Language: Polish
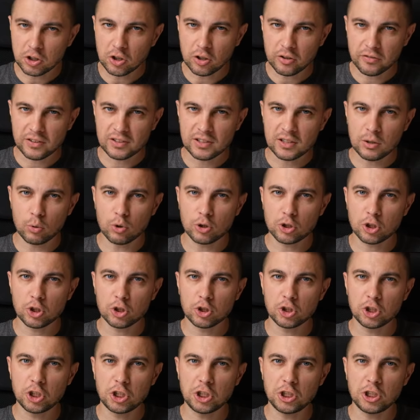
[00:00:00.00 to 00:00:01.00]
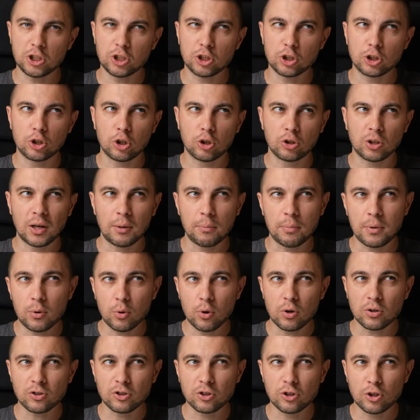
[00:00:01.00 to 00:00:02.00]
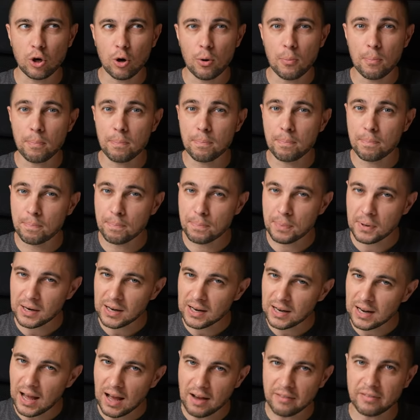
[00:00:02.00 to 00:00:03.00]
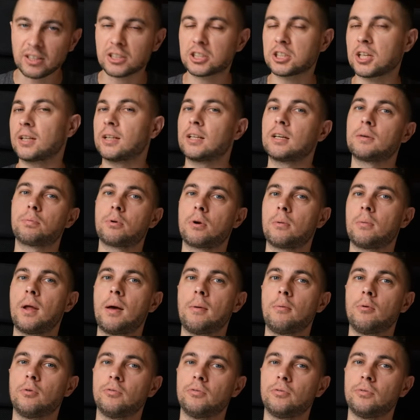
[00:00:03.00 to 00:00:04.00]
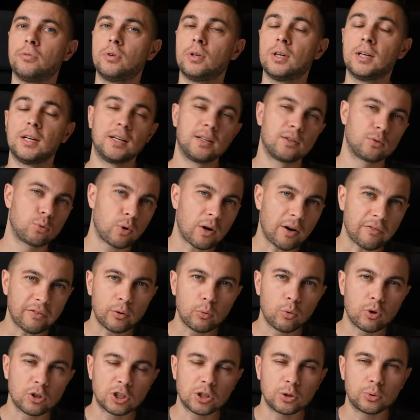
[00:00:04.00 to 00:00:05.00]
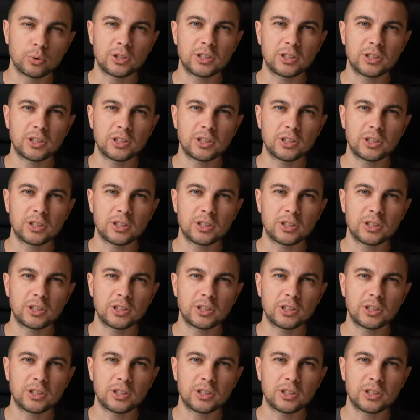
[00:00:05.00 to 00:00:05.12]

o kwestię łączności, to nie było z nią prawie żadnych problemów. Słuchawki łączyły